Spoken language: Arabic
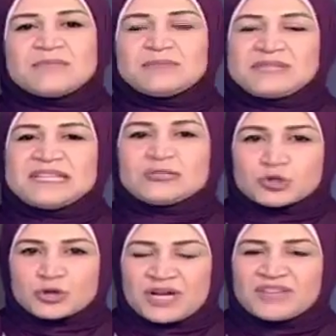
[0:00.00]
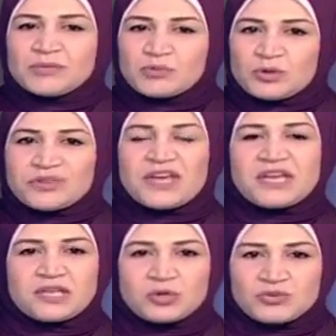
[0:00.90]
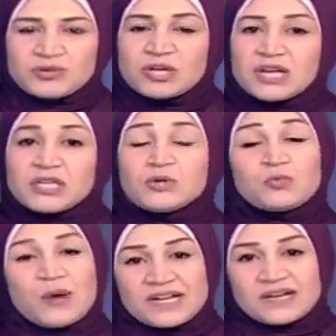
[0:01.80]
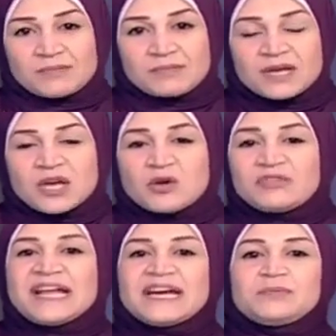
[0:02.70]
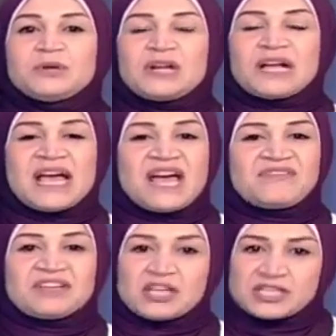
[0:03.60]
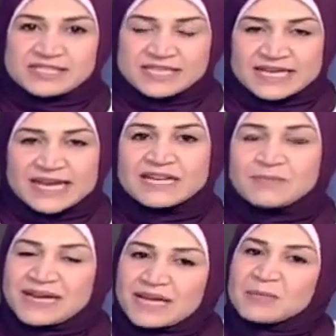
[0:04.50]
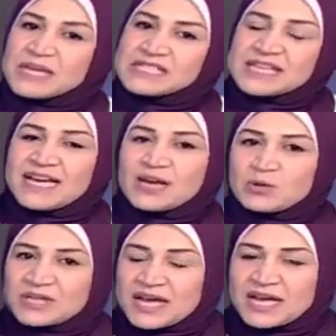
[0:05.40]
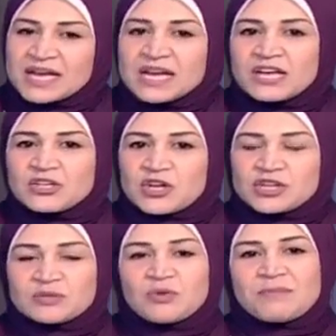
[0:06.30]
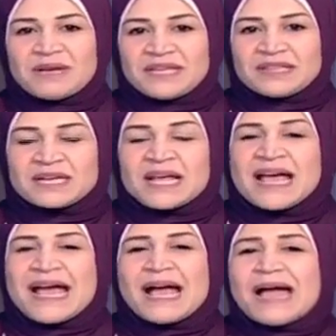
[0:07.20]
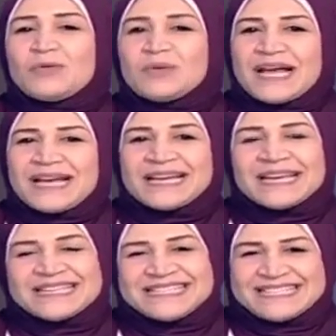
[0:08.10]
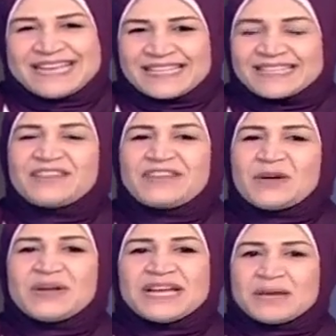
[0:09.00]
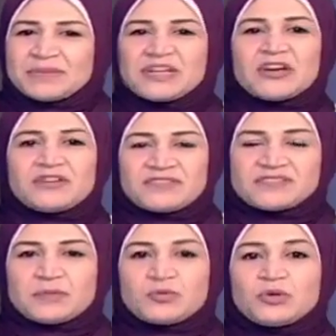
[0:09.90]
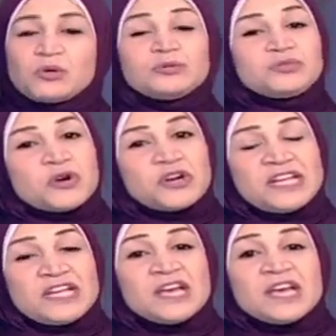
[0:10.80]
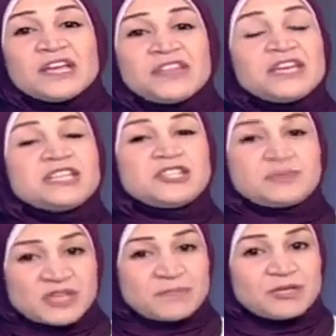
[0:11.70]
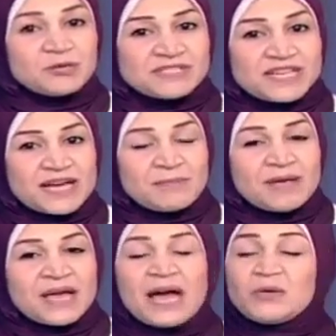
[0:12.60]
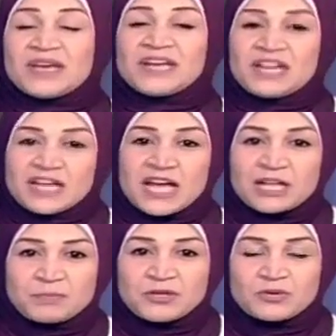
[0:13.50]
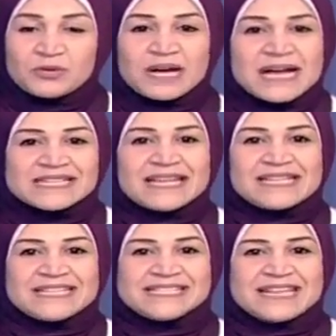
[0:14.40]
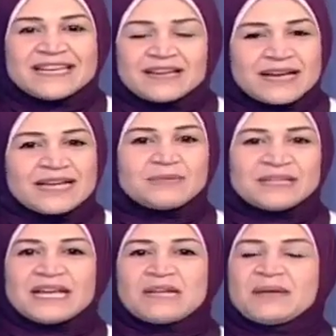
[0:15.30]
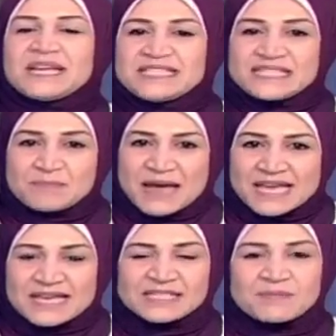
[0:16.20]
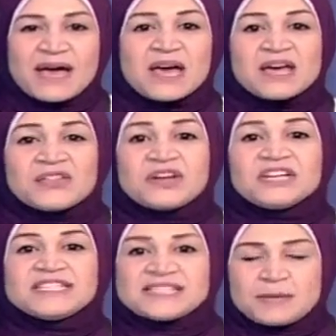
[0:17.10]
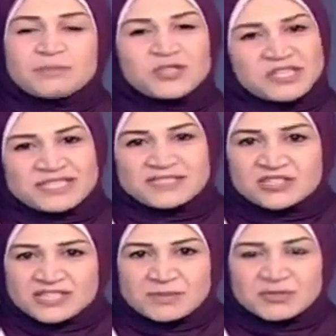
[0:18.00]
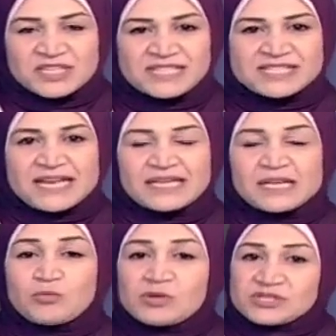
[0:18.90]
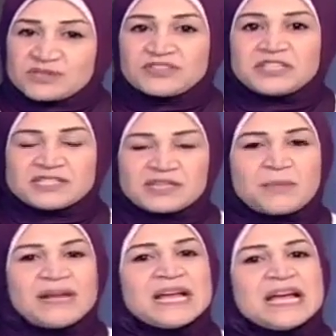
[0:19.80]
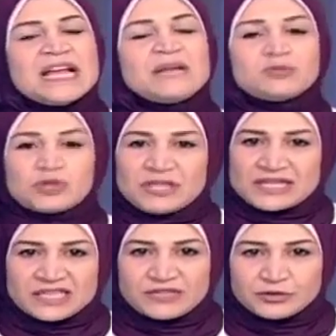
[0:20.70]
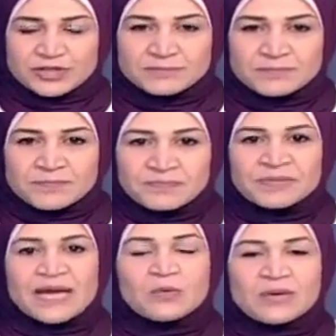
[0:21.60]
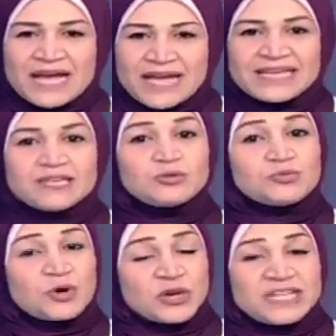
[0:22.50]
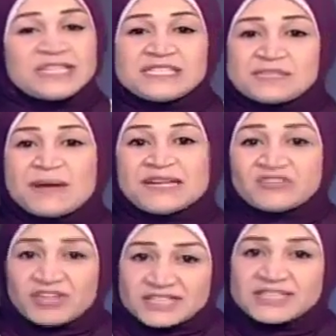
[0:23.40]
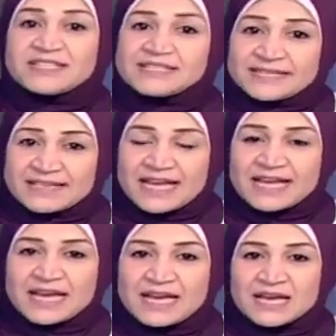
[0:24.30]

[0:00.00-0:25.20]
بتيجي تشكر حد فبتقول له ثانك يو فيقول لك يور ويلكم في الاخر بيقول لك هاف ا نايس داي خلي بالك من كذا حاجه قلناها النهارده مهمه جدا اول حاجه كانت جديده عندنا في الاول هي كانت بتعرف نفسها بتقول جود مورنينج ذا ايجيبشن ميوزيوم هاو كان اي هيلب يو اساعدك ازاي هي بتتكلم هي دي اسمها ايه اسمها ذا ريسبشنست ريسبشنست يعني الموظفه الاستقبال اللي بترد على التليفونات اول حاجه جود مورنينج دي اسمها الجريتنجز التحيه